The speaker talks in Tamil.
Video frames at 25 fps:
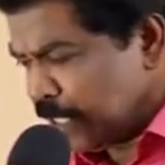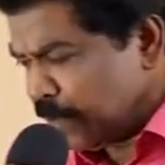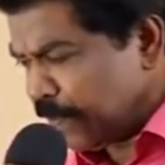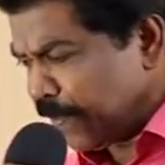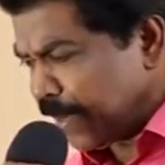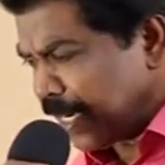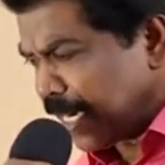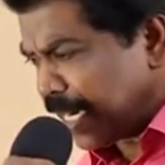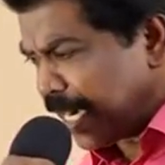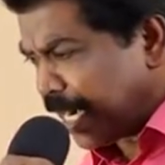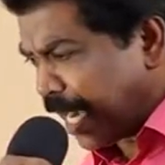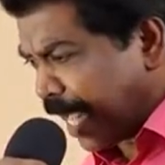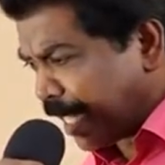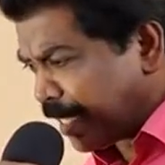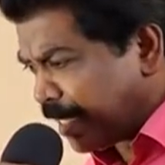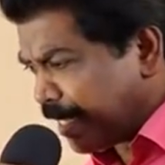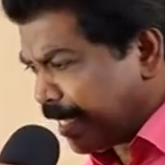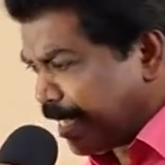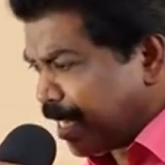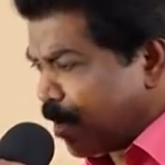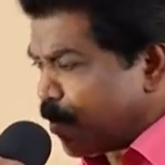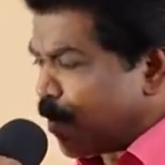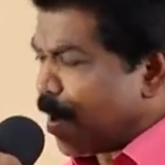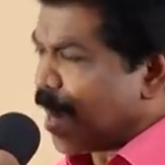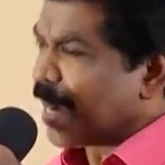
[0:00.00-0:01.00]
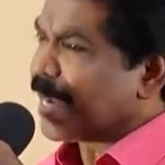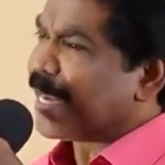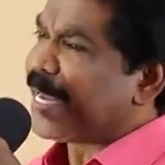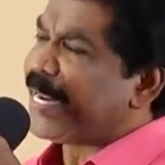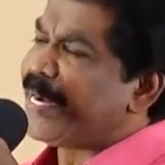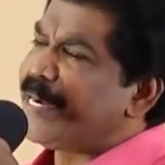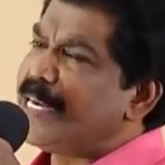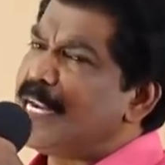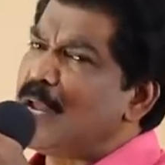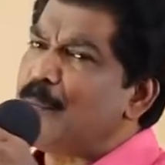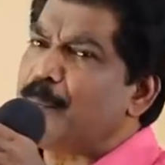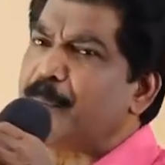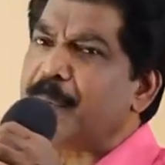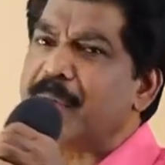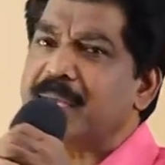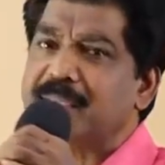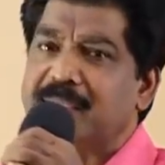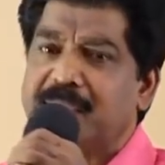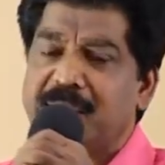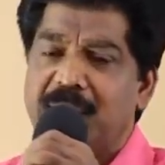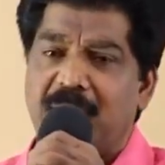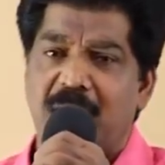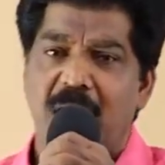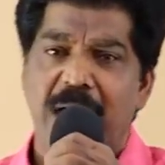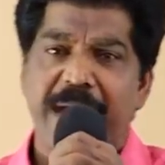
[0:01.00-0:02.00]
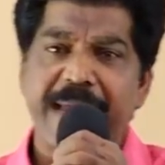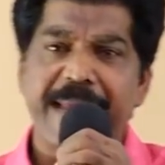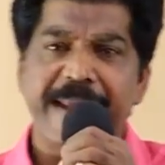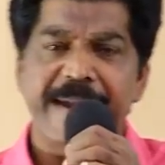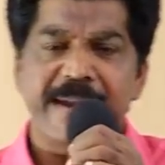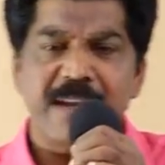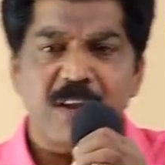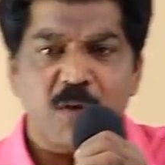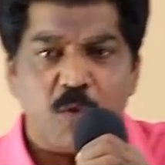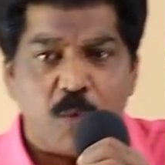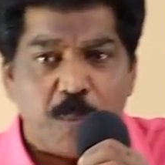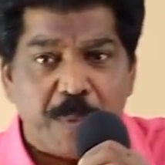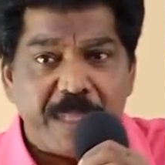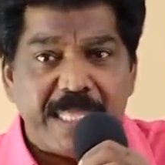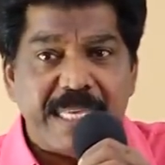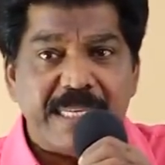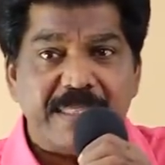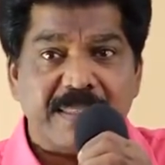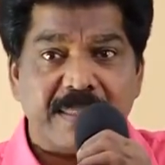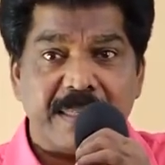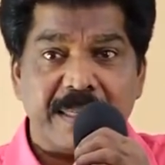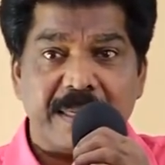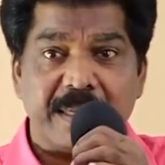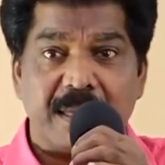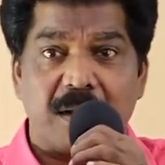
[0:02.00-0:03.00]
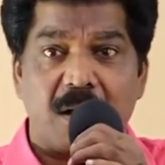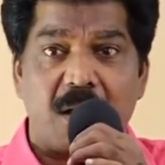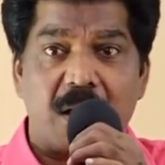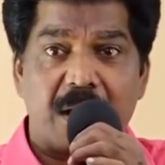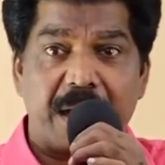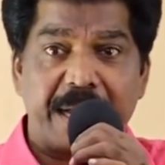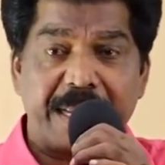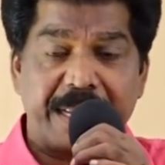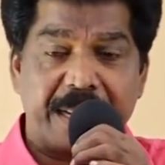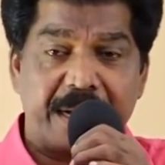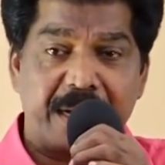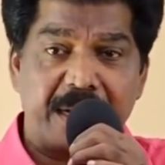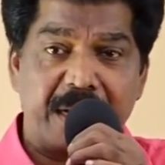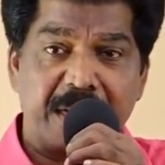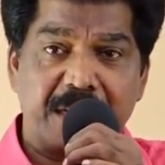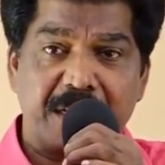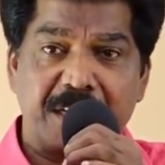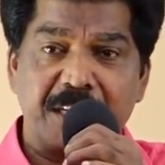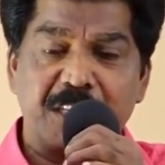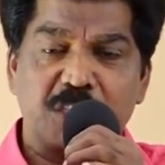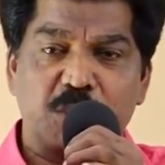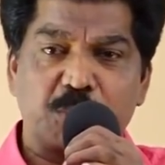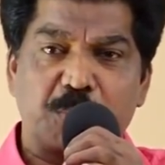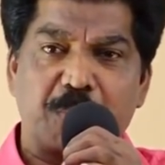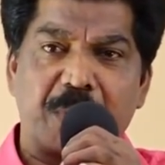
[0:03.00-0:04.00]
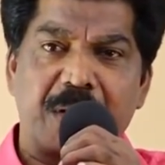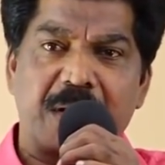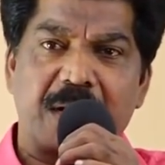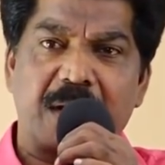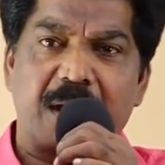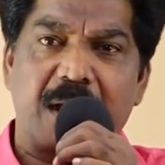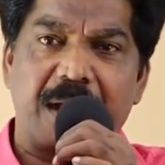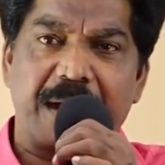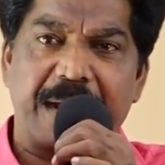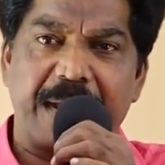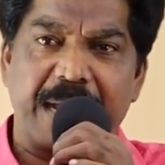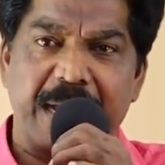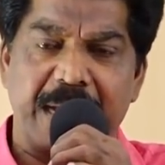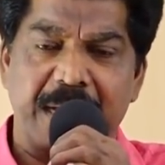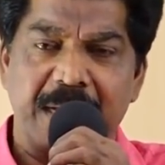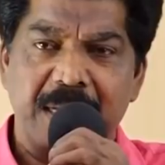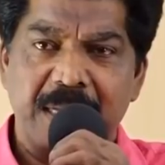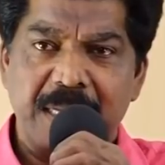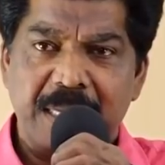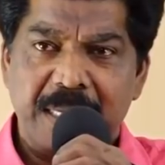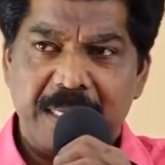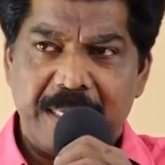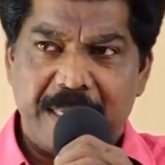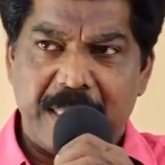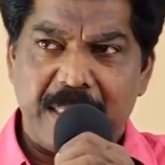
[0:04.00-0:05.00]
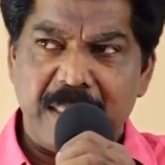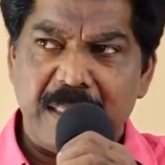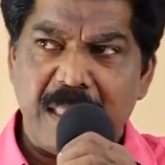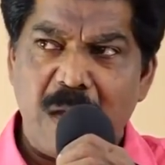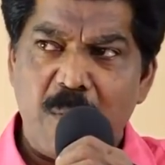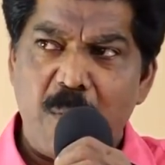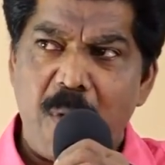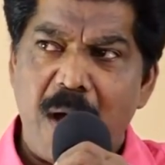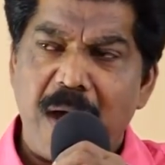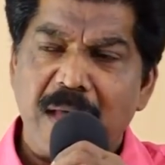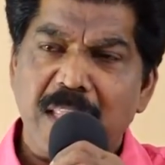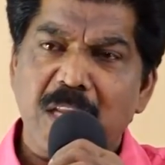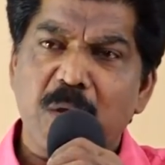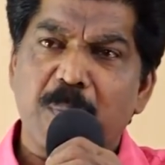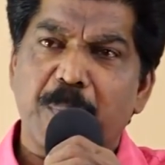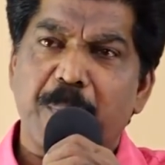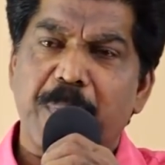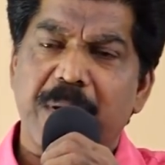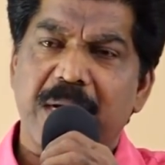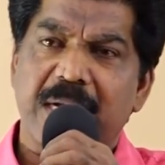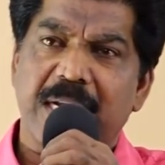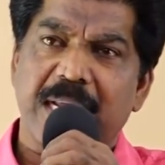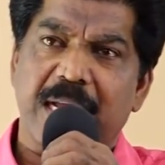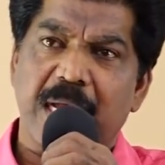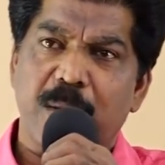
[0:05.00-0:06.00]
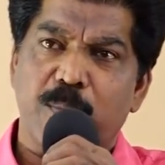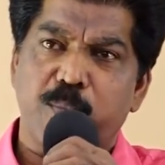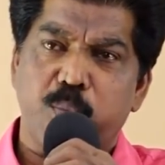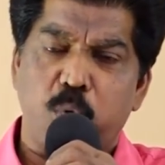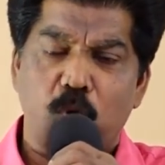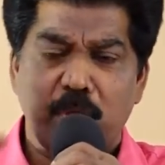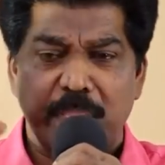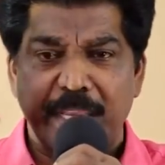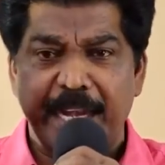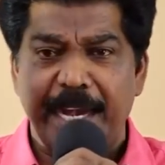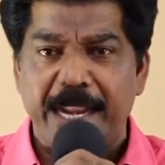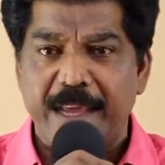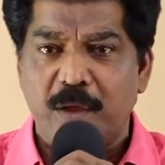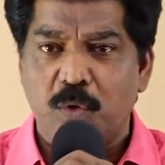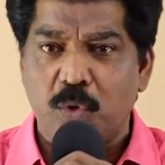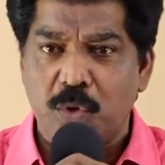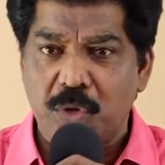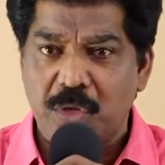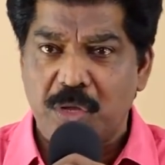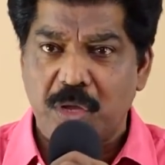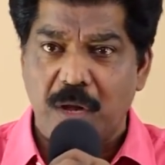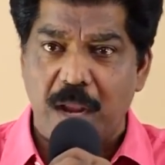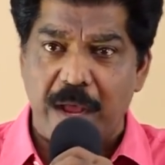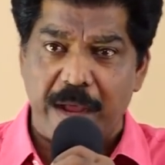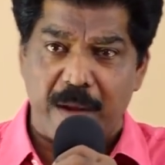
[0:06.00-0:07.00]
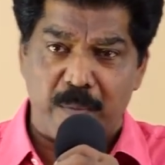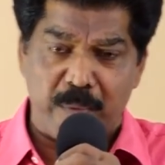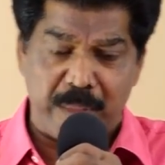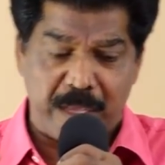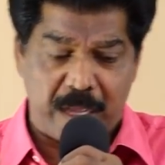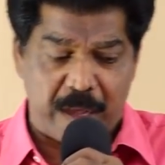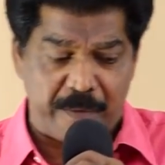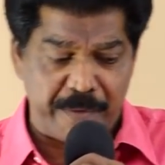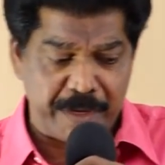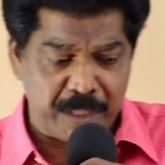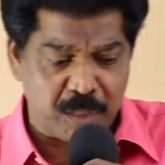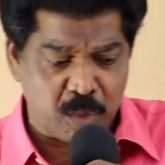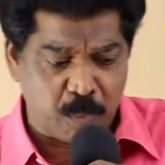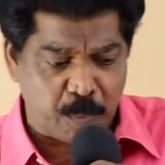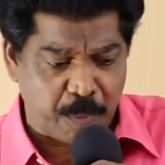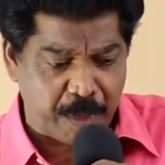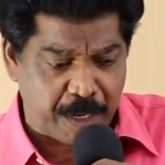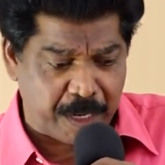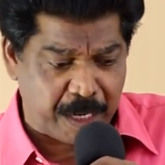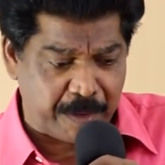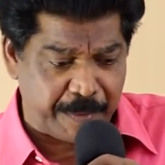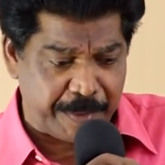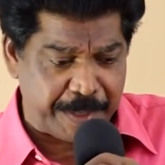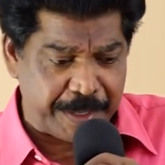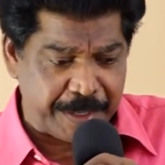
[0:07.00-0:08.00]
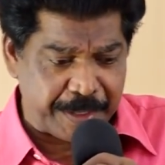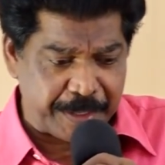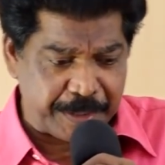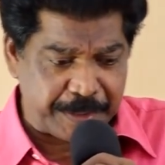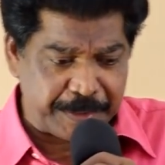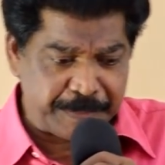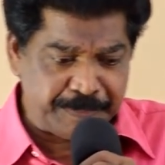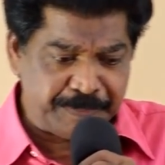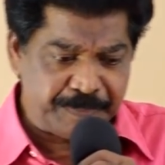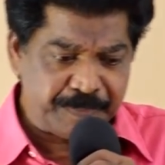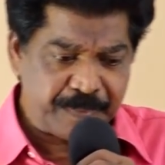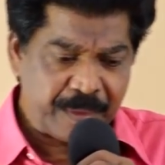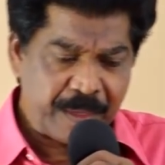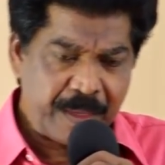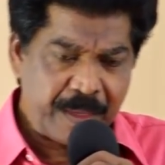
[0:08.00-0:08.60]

இவர்கள் அதிகமாக என்ன பேசுகிறாங்க என்ன உபதேசிக்கிறாங்க என்ன டீச் பண்ணுறாங்க எந்த மாதிரிப்பட்ட போதனைகளை கொடுக்குறாங்க என்பதை கவனித்து பார்க்க வேண்டும்